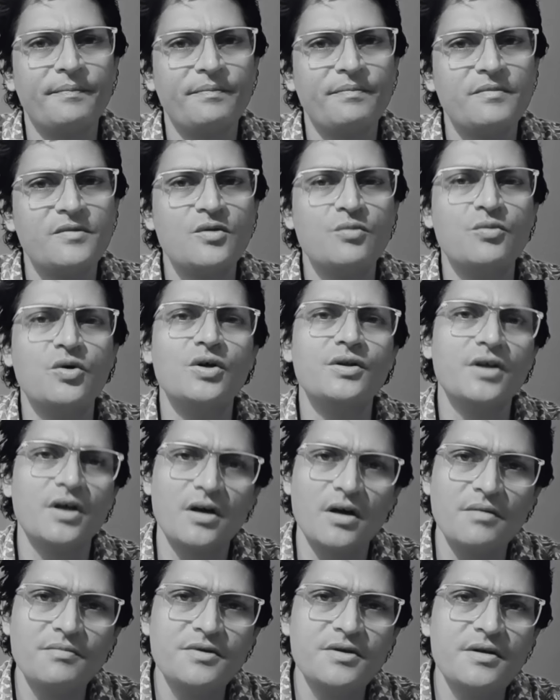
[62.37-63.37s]
है तो
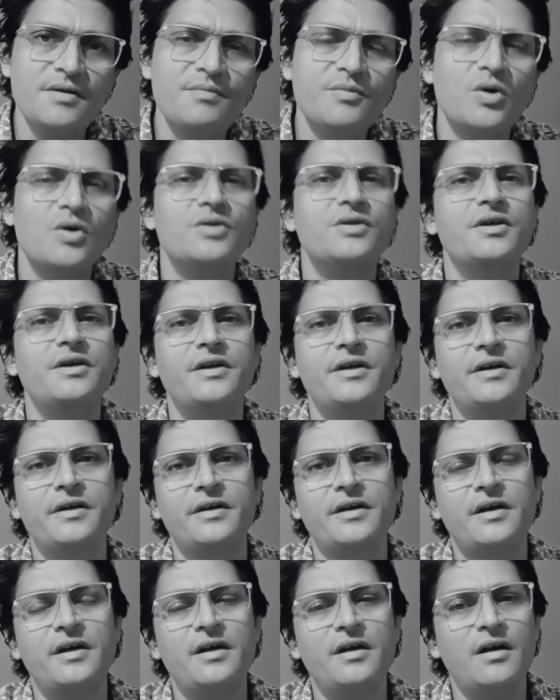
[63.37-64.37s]
बहुत आराम से बहुत
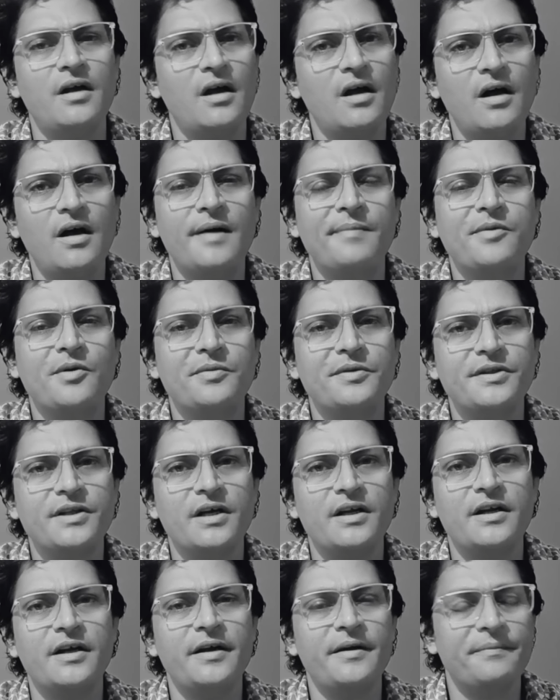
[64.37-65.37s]
धीरे आपको
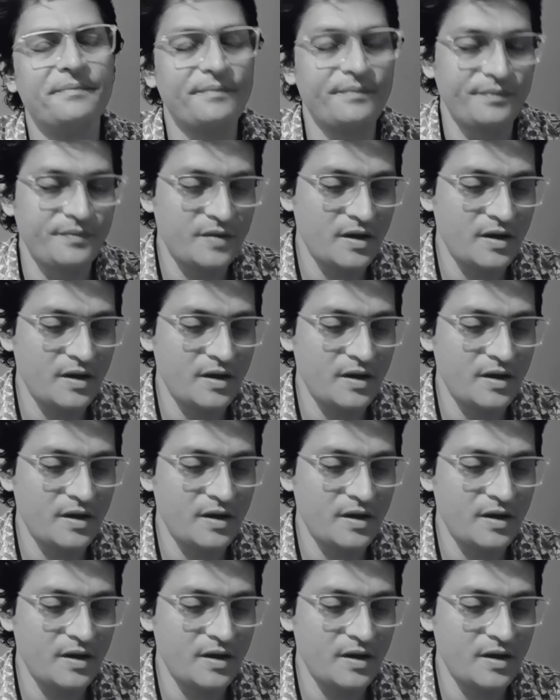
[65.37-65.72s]
बताना है